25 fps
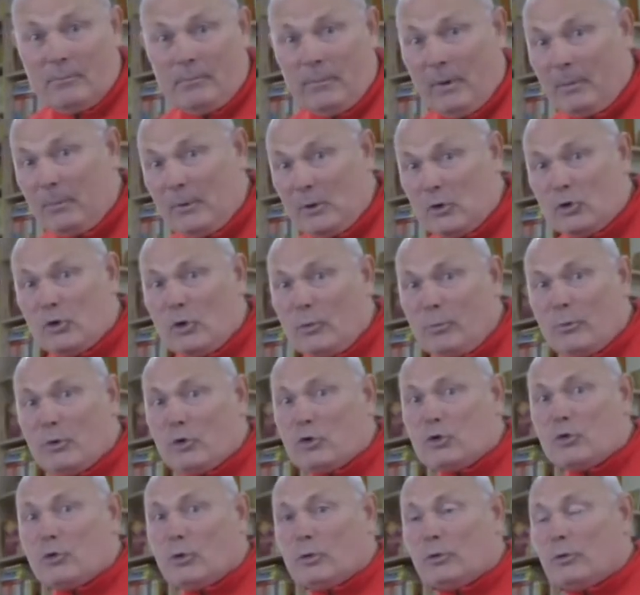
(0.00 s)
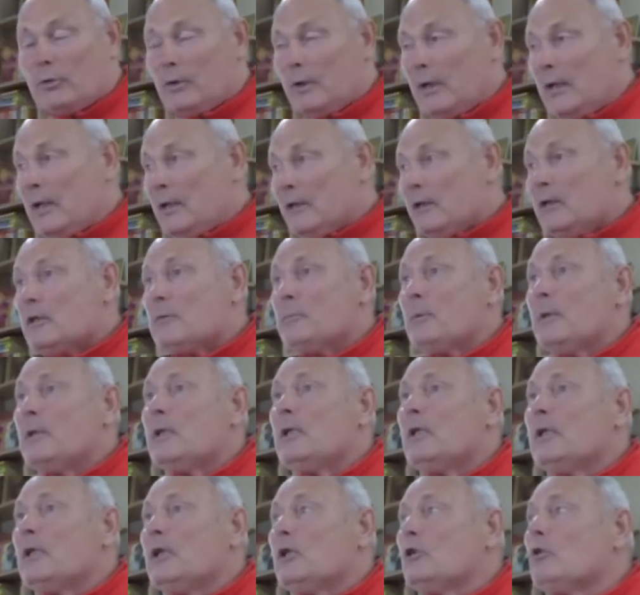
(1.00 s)
По большому счету,
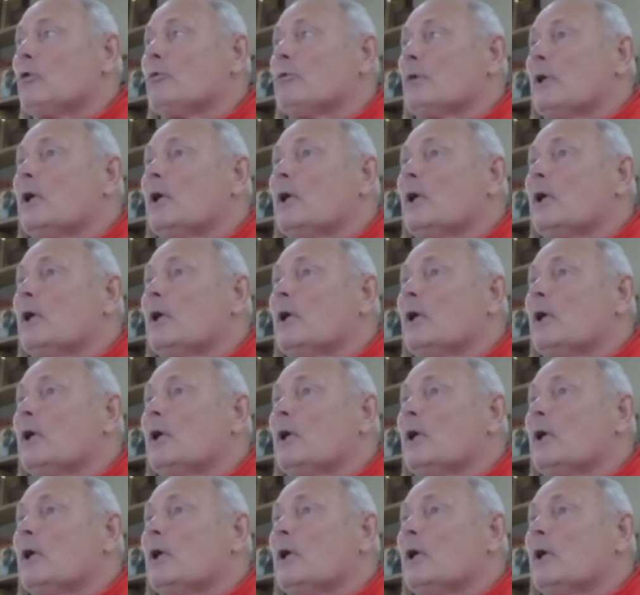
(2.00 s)
несмотря на то, в